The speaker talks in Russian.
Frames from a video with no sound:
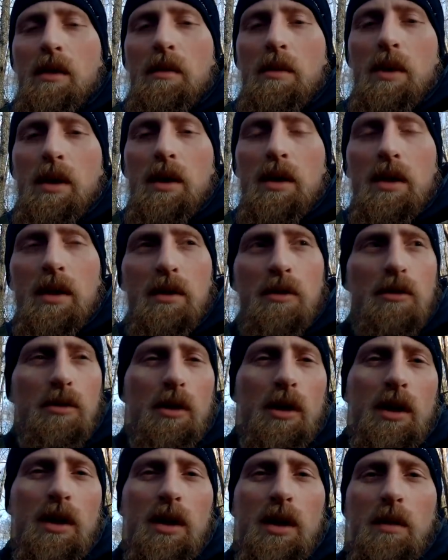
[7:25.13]
Впереди
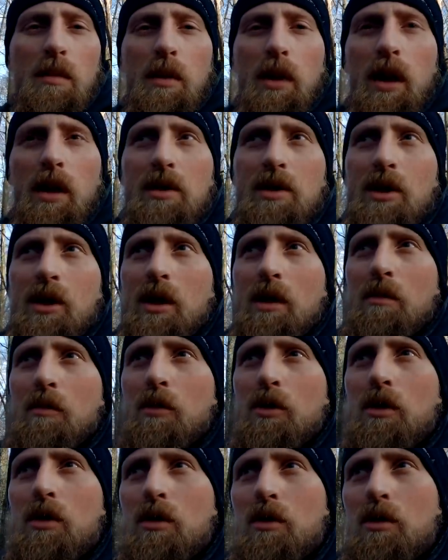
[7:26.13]
еще есть капканчики,
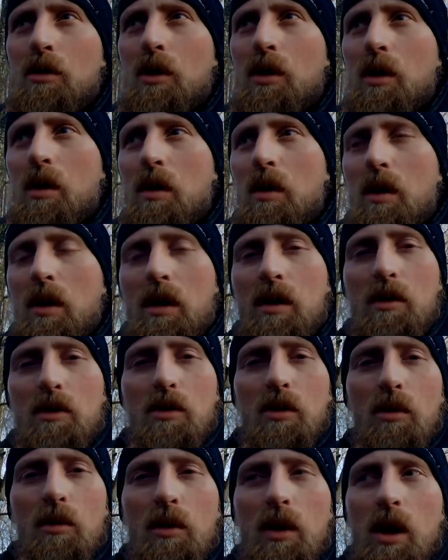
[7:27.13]
может что-то
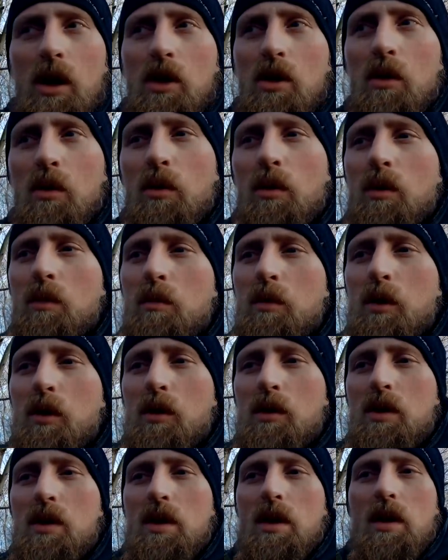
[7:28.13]
еще удача
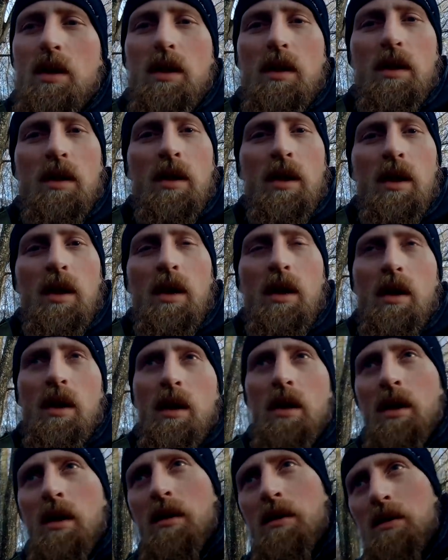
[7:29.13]
улыбнется.
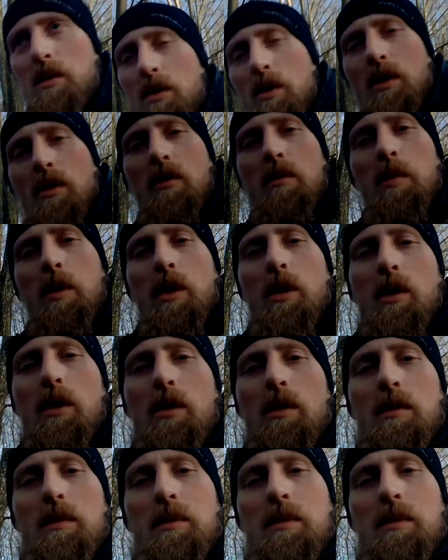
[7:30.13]
Все, вперед.